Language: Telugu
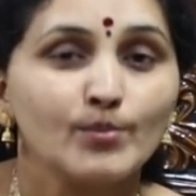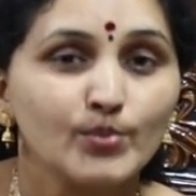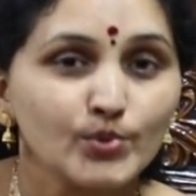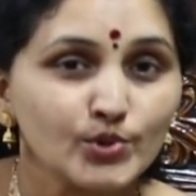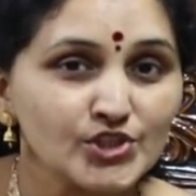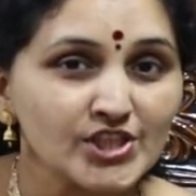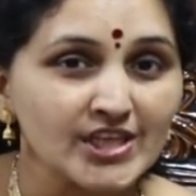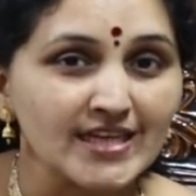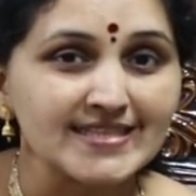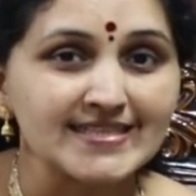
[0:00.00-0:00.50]

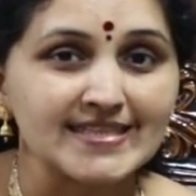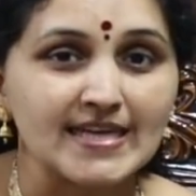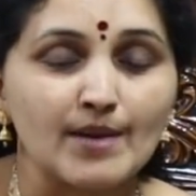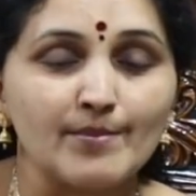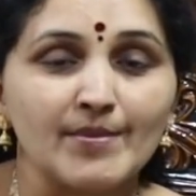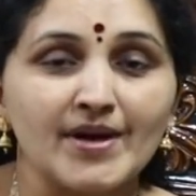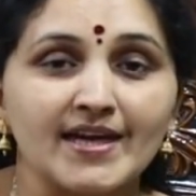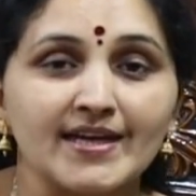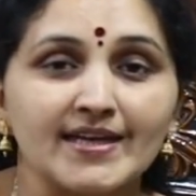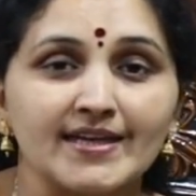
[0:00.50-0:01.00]
పూజా
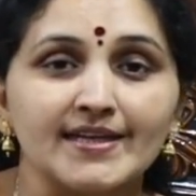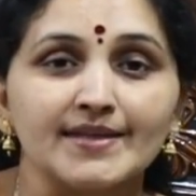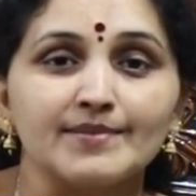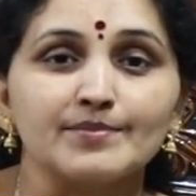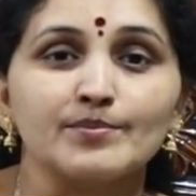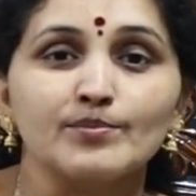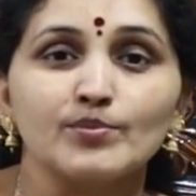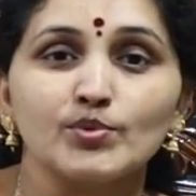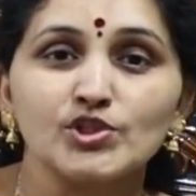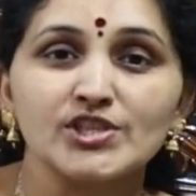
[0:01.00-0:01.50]
సామాగ్రి
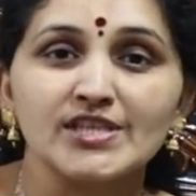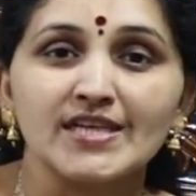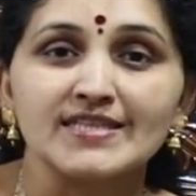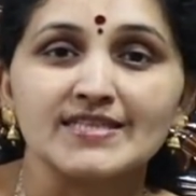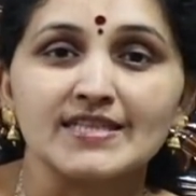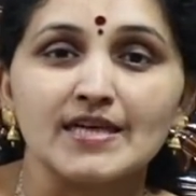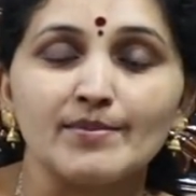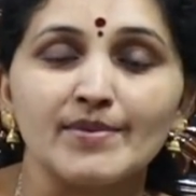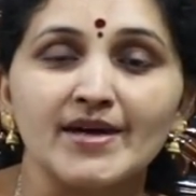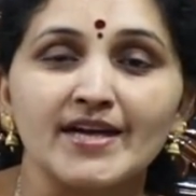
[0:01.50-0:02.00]
పూజా
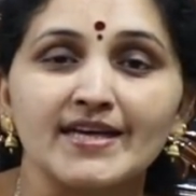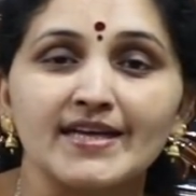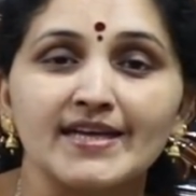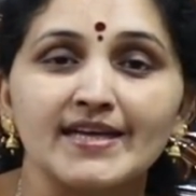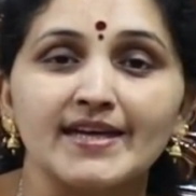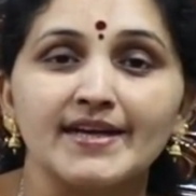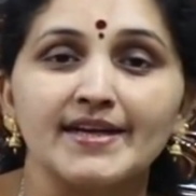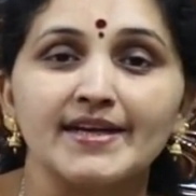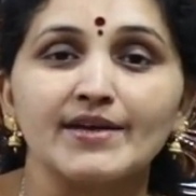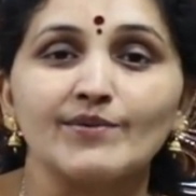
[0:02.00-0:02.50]

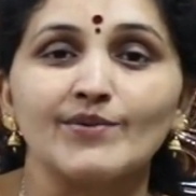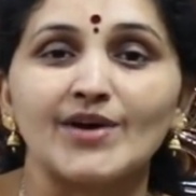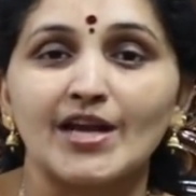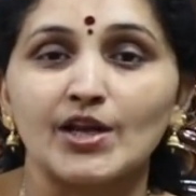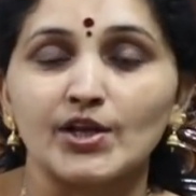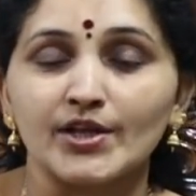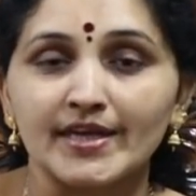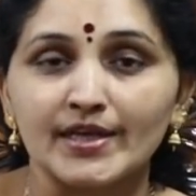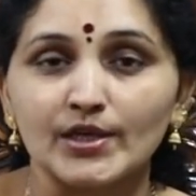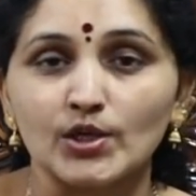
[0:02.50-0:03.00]
సామాగ్రి అంటే
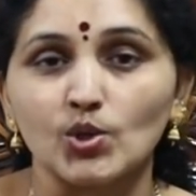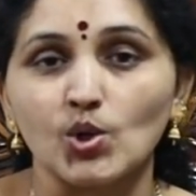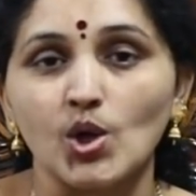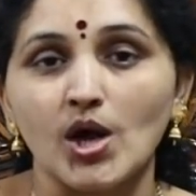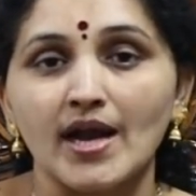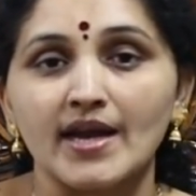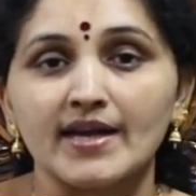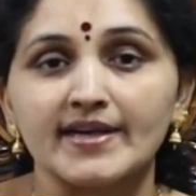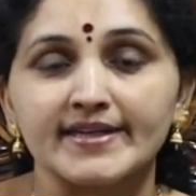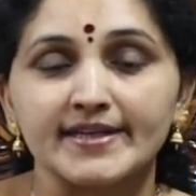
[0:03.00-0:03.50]
వాళ్ళ ఇంట్లో
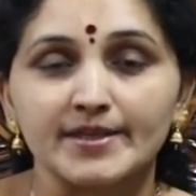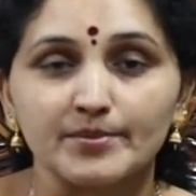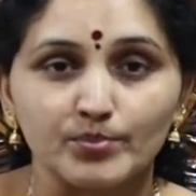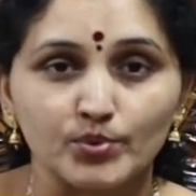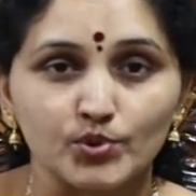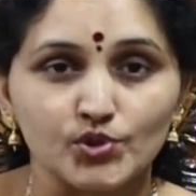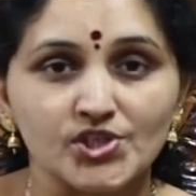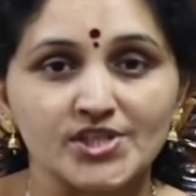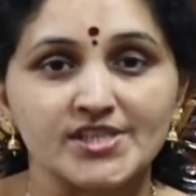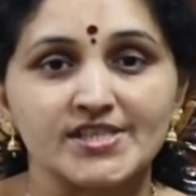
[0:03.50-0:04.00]
ఆల్రెడీ
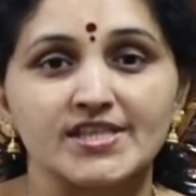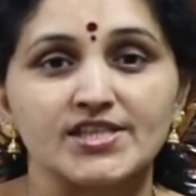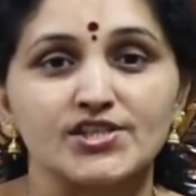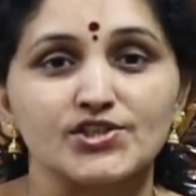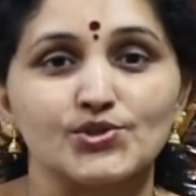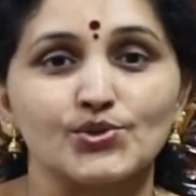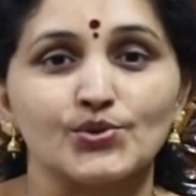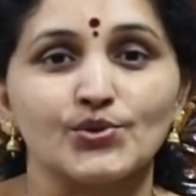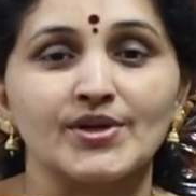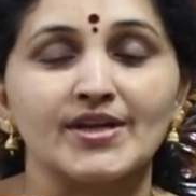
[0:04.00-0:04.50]
పూజ
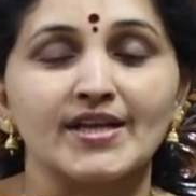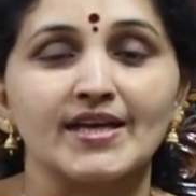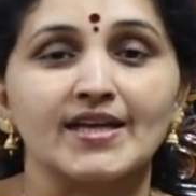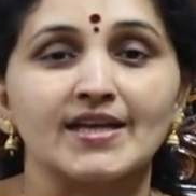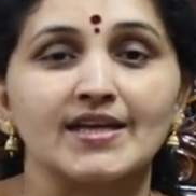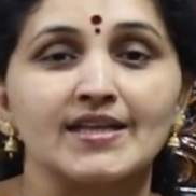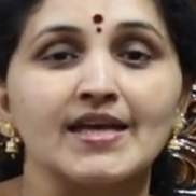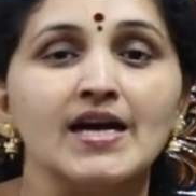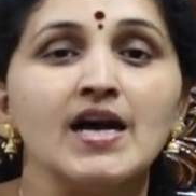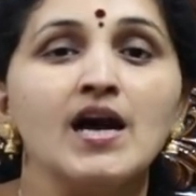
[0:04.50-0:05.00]
చేస్తూ
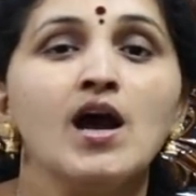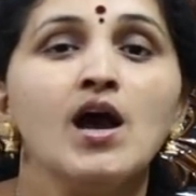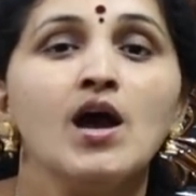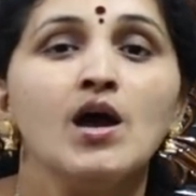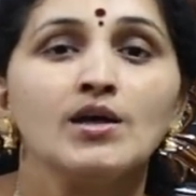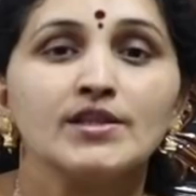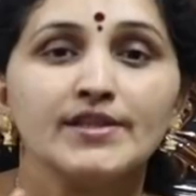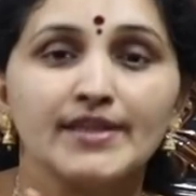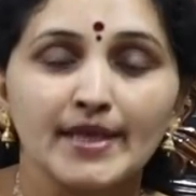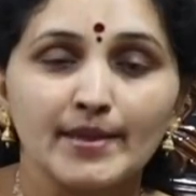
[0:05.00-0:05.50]
ఉంటారు కదా
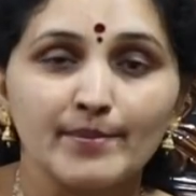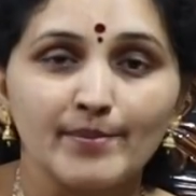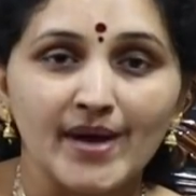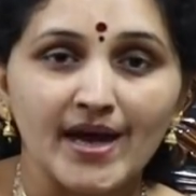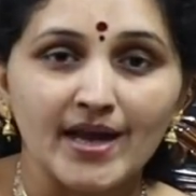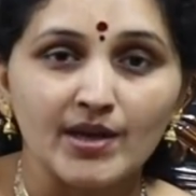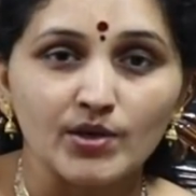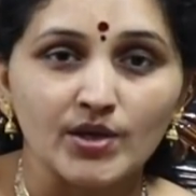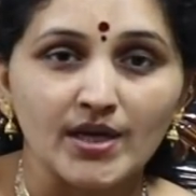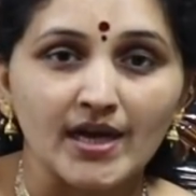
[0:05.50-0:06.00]

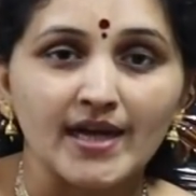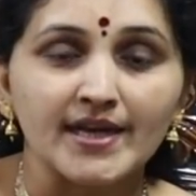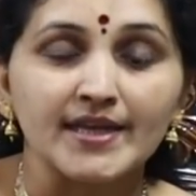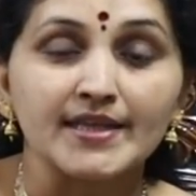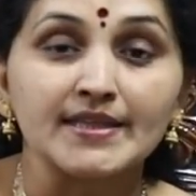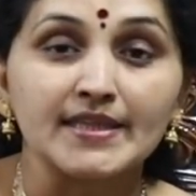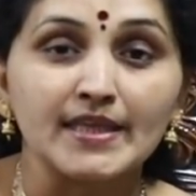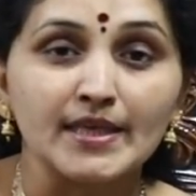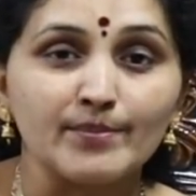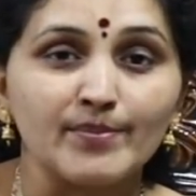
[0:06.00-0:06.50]
దీపాలు
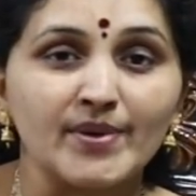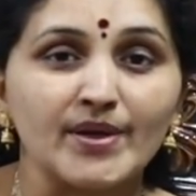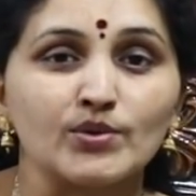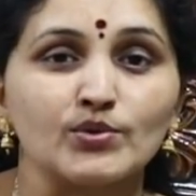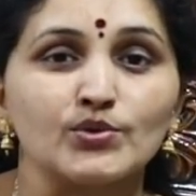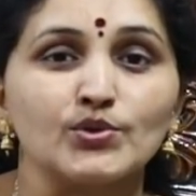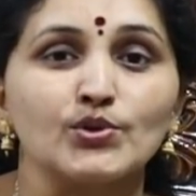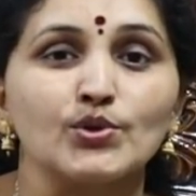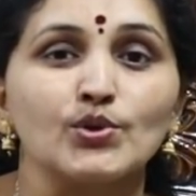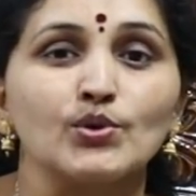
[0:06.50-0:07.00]
కానీ
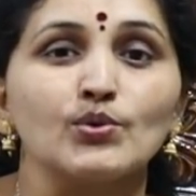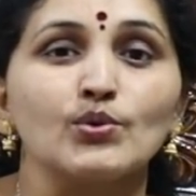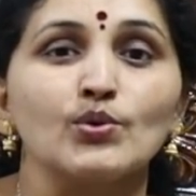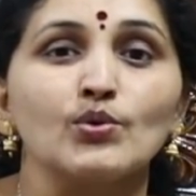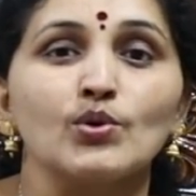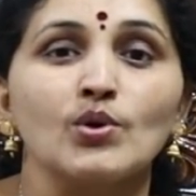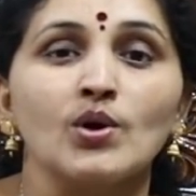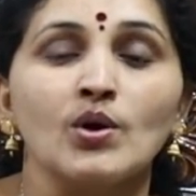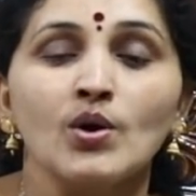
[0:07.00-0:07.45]
దీపకుందులు